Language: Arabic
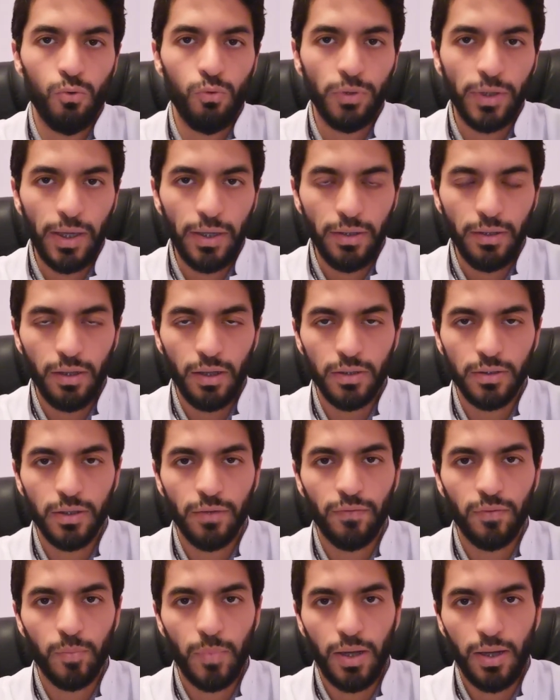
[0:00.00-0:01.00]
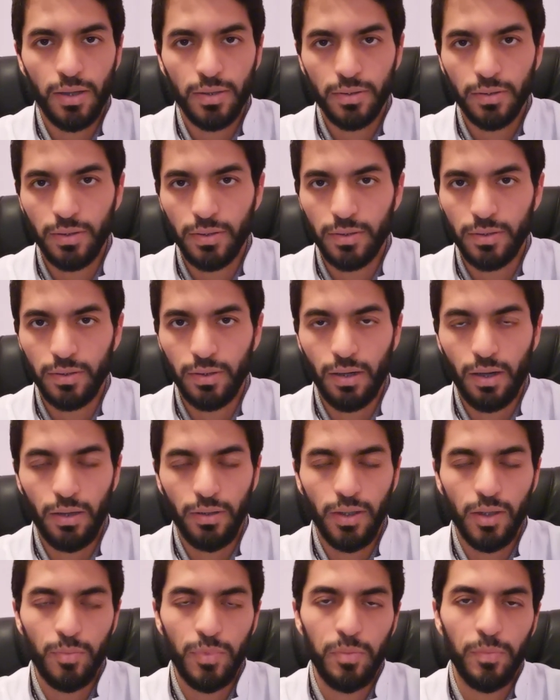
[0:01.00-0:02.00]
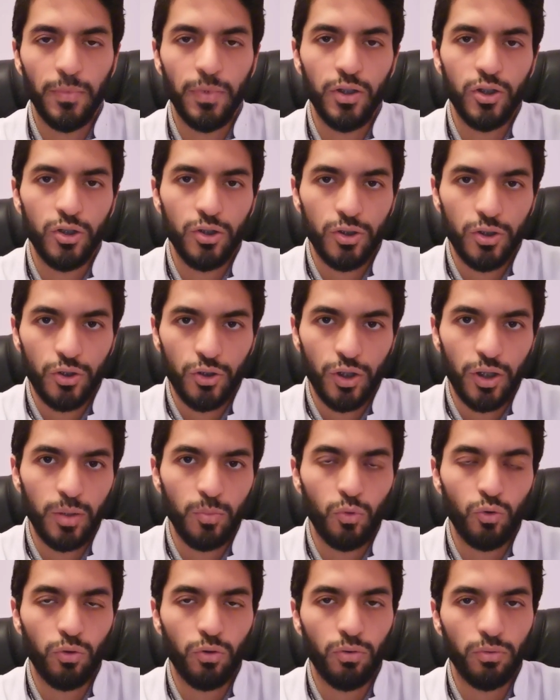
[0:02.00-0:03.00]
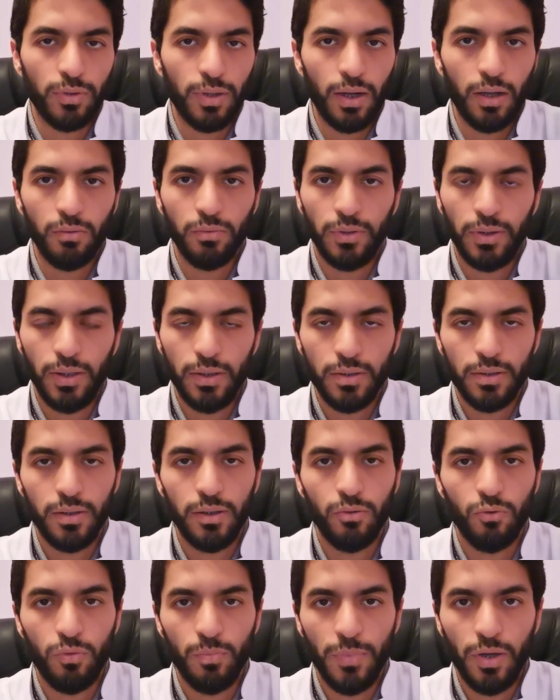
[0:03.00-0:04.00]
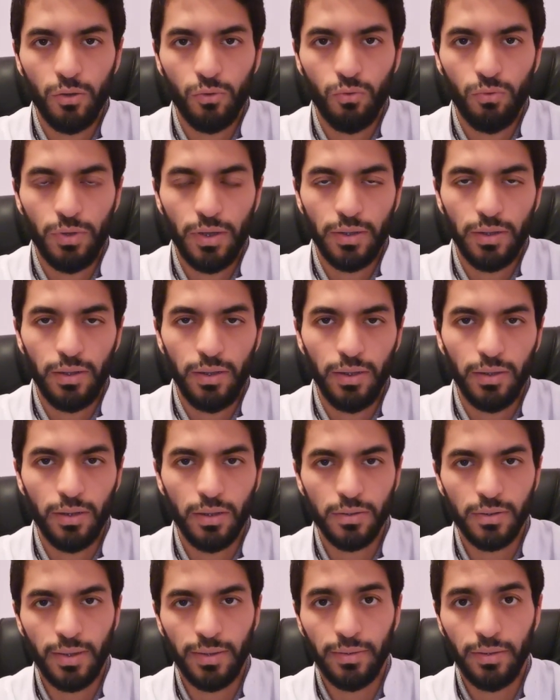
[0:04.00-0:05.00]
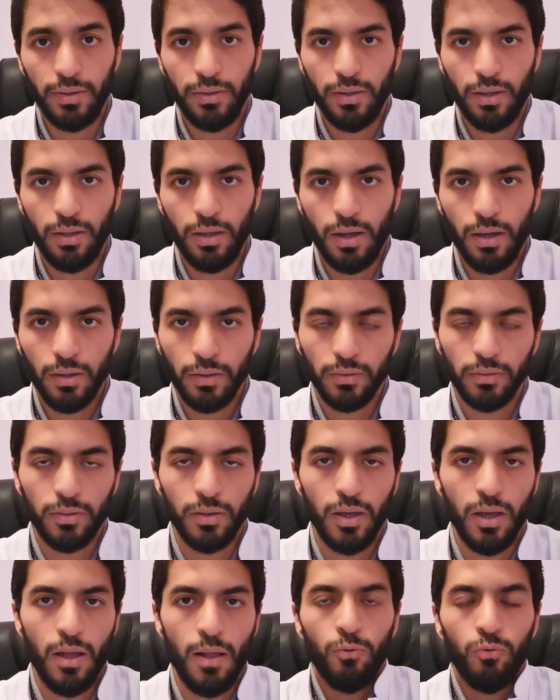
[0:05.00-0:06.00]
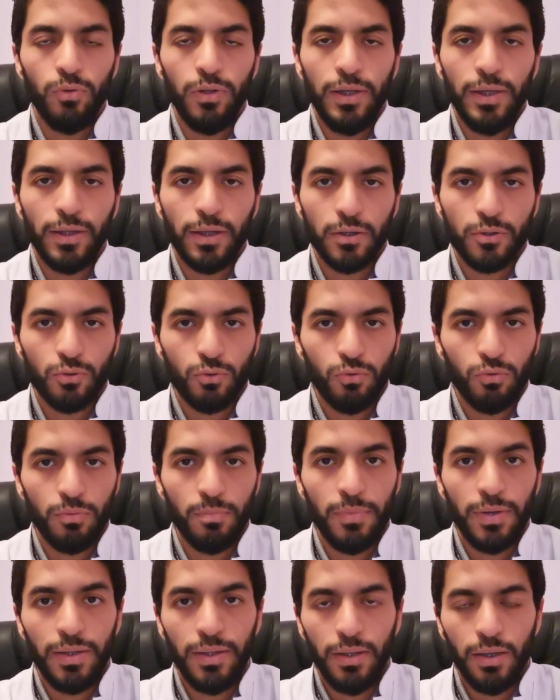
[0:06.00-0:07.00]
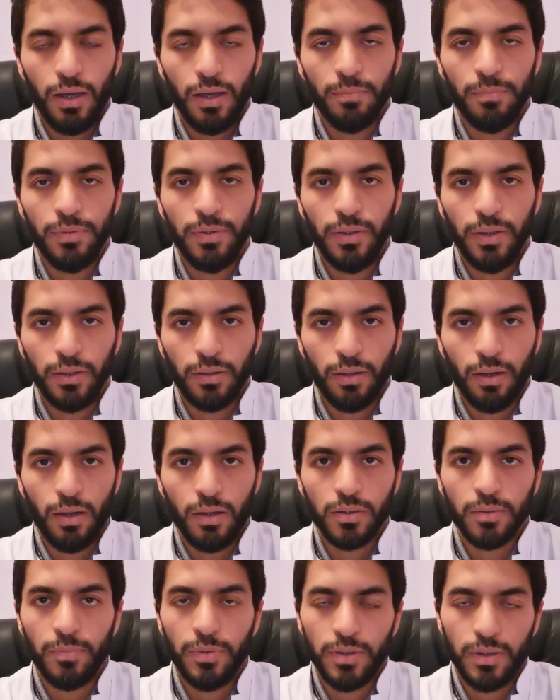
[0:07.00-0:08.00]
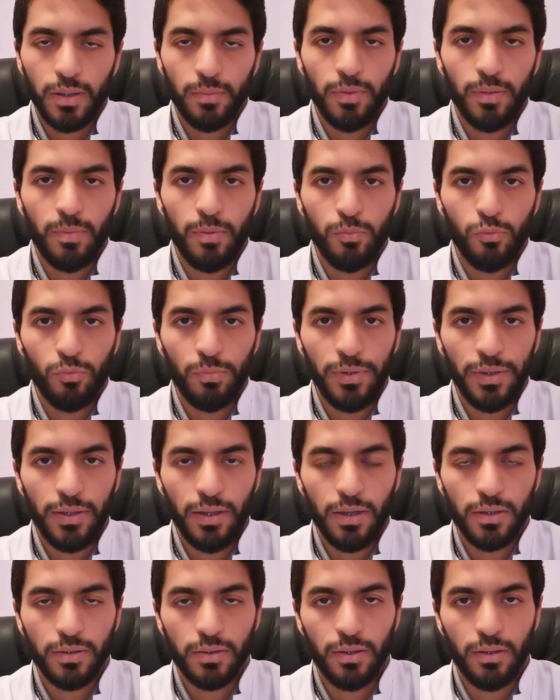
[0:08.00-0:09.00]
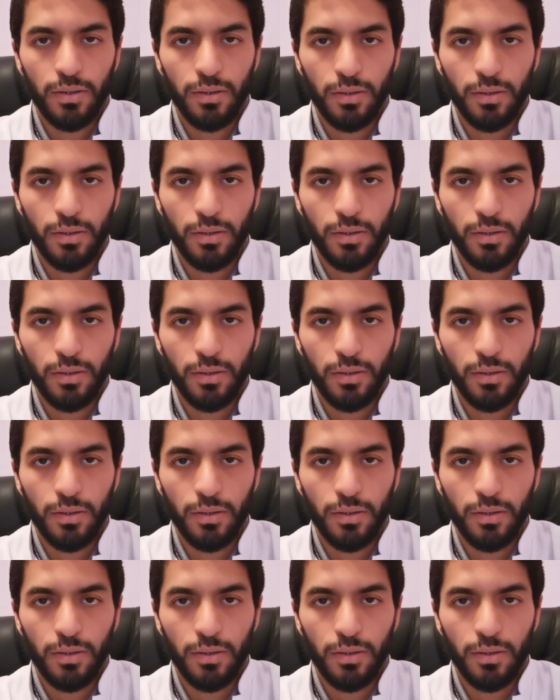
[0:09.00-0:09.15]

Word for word: وكاينين حتى في المحاصيل الزراعيه ما يمكنش نتجنبوا الخضره والديسير والماكولات اللي كتعطينا الارض واللي كتكون مليئه بالنيترات بسبب المبيدات